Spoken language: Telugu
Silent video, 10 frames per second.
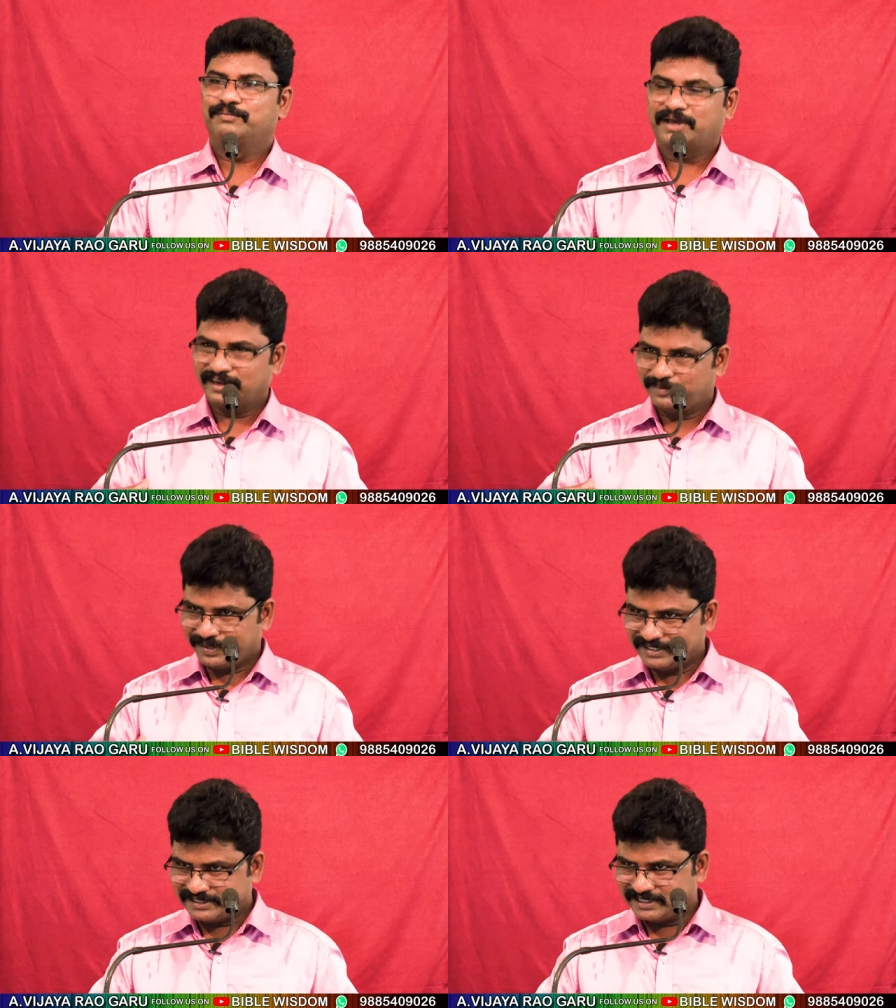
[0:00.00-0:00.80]
మనల్ని
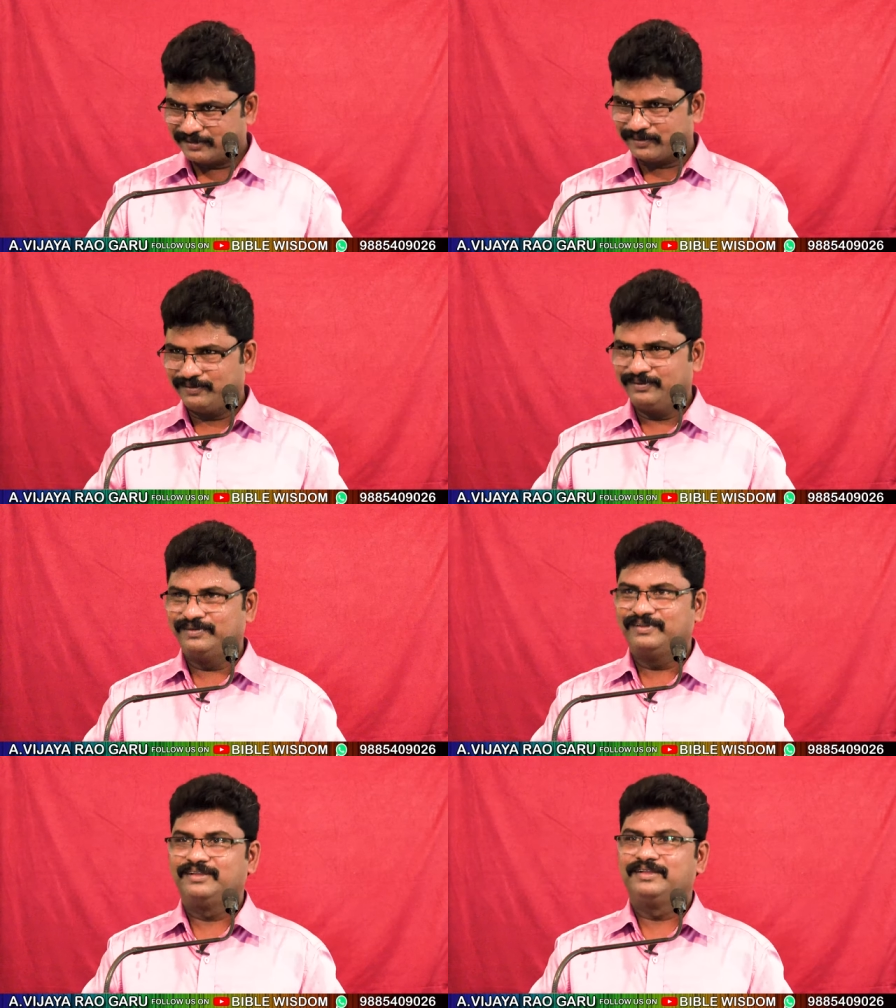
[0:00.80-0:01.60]
పిలిచింది ఎవరు
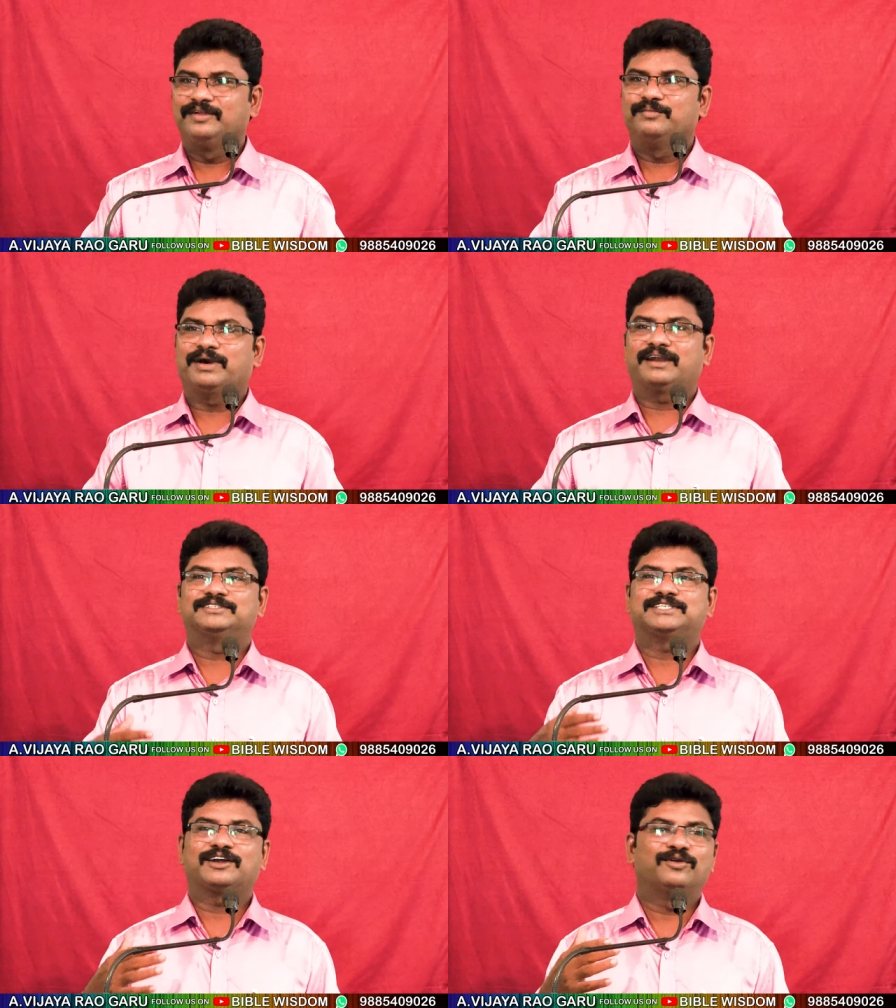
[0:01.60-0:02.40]

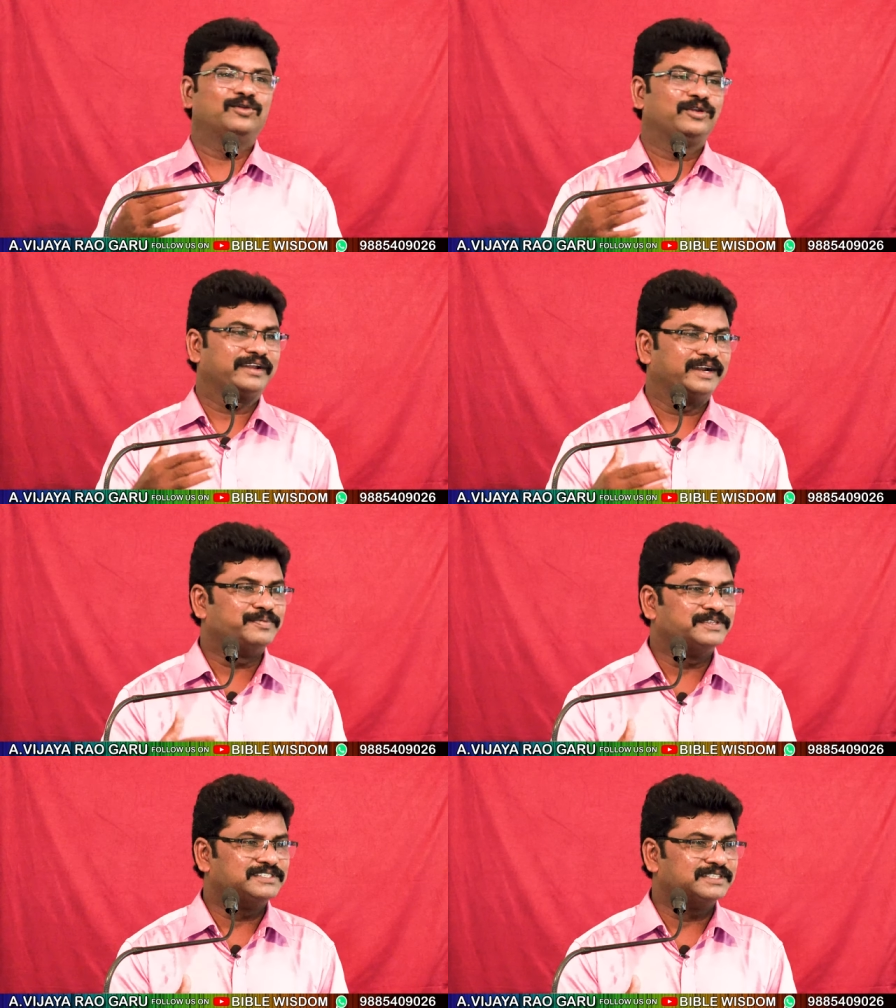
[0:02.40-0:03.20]
మనల్ని సంఘంలోనికి
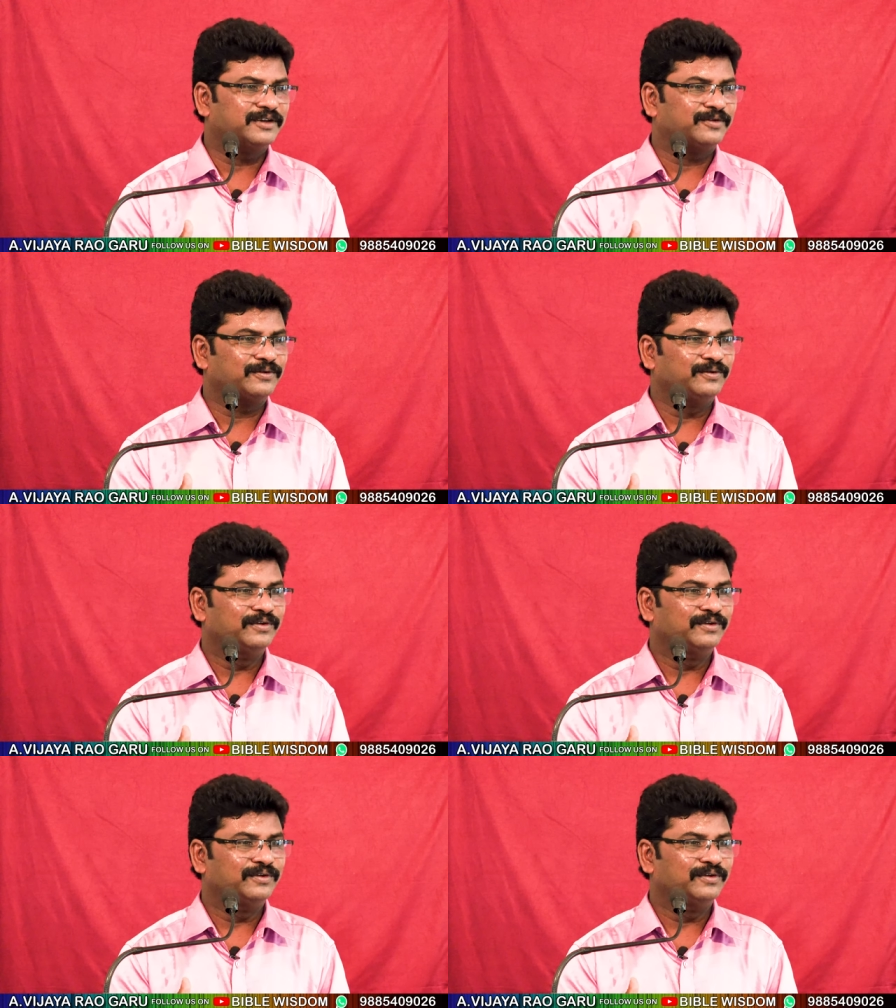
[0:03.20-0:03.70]
నడిపించింది ఎవరు